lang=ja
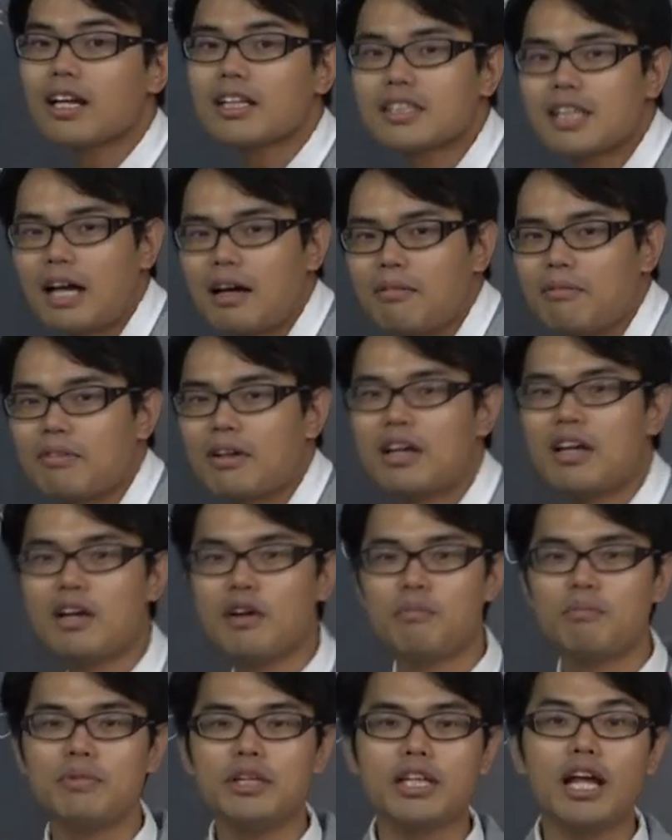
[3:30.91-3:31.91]
ら
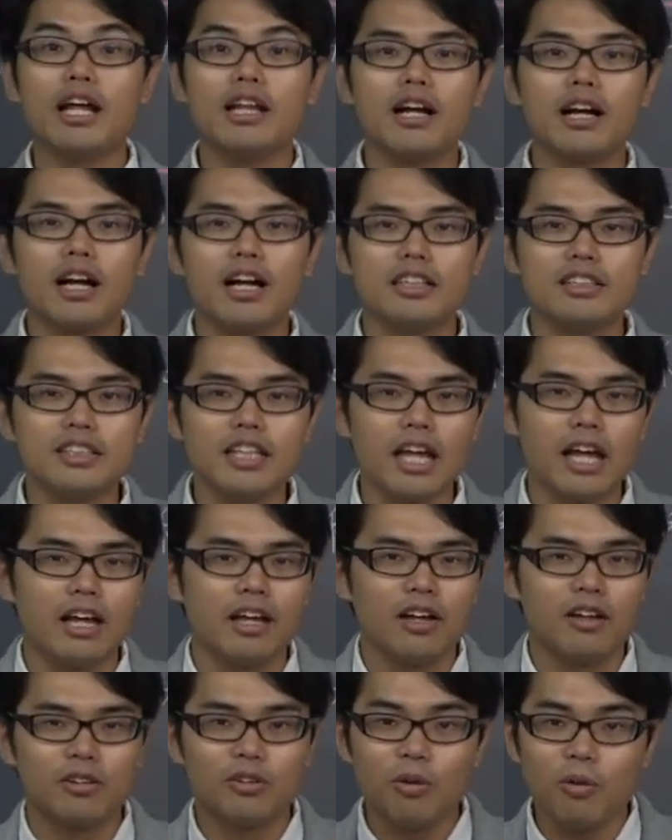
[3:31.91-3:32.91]
みたいな感じ
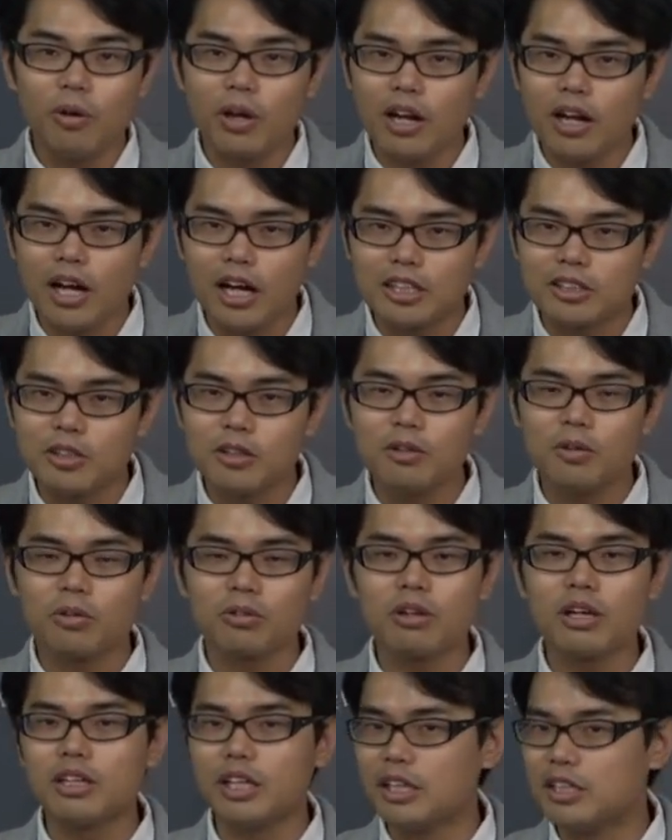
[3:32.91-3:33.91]
でどうやら数える
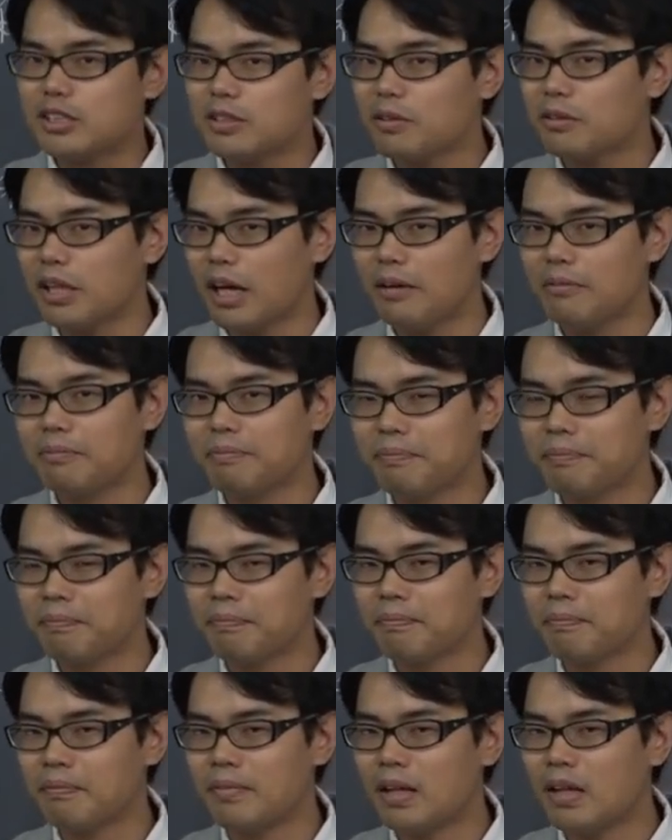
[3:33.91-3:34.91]
ことはできそうだ。
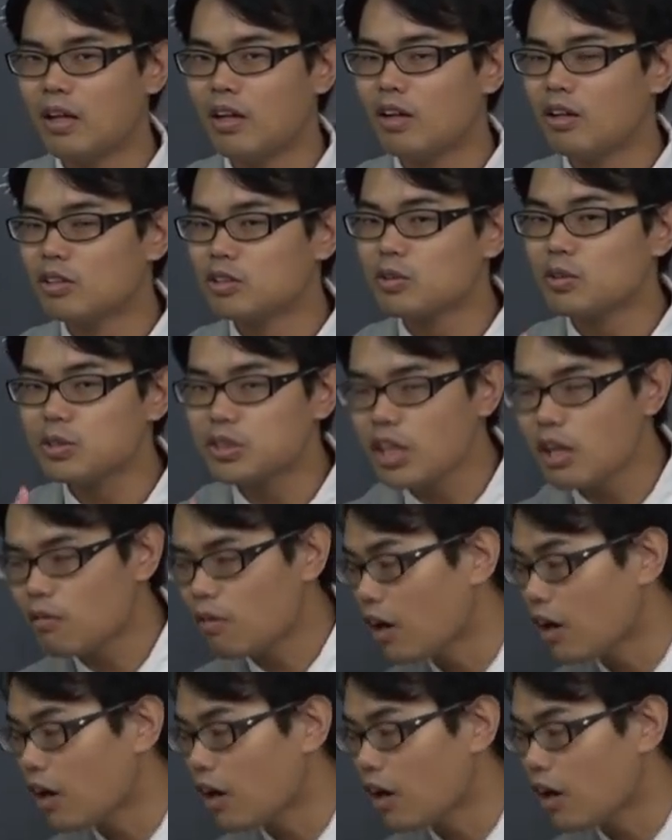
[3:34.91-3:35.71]
そして